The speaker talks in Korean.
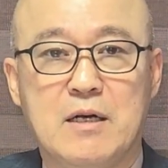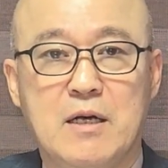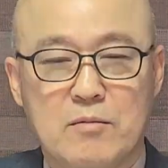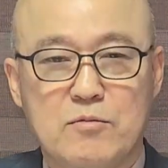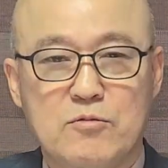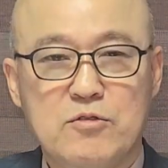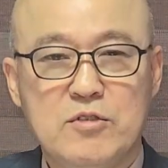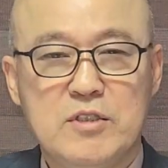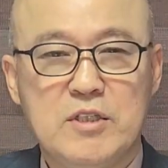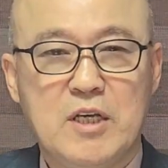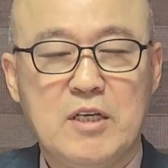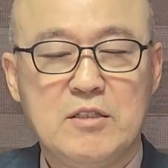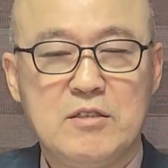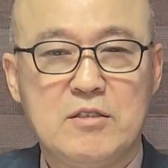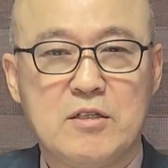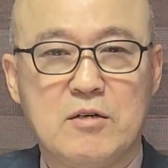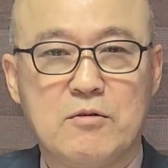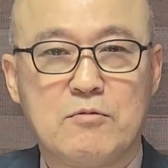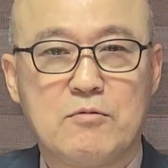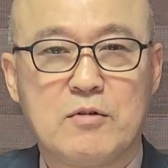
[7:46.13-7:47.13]
문재인
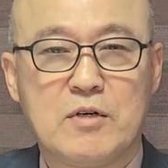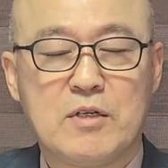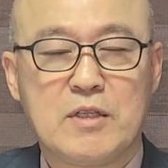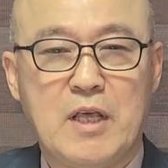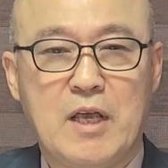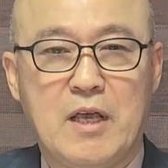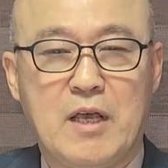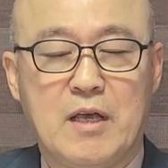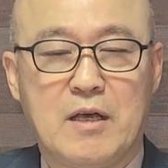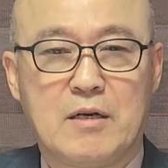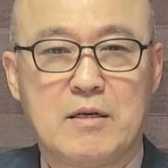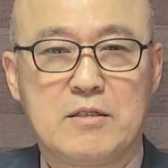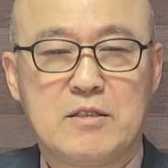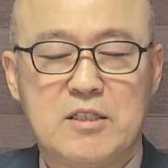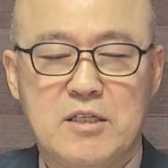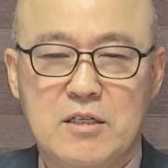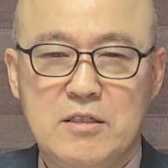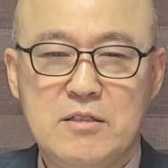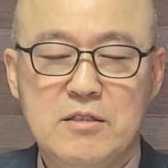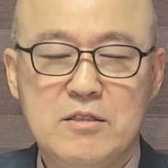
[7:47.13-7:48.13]
정권의
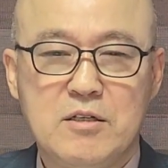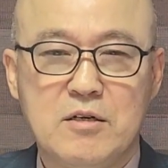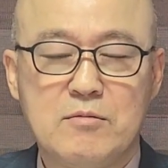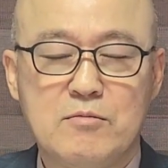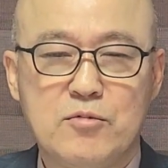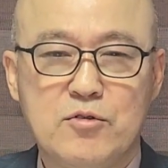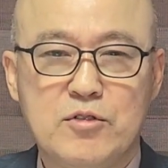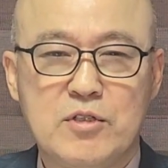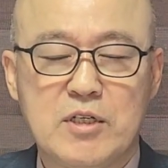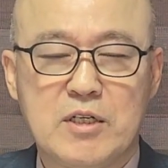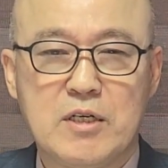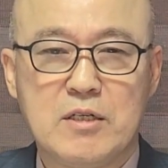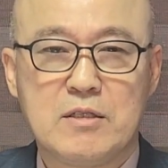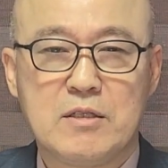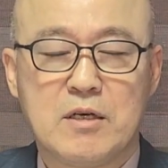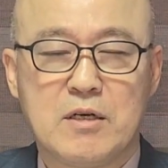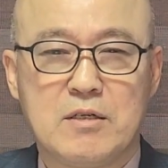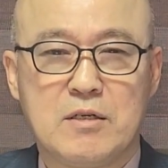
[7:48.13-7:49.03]
친정부적인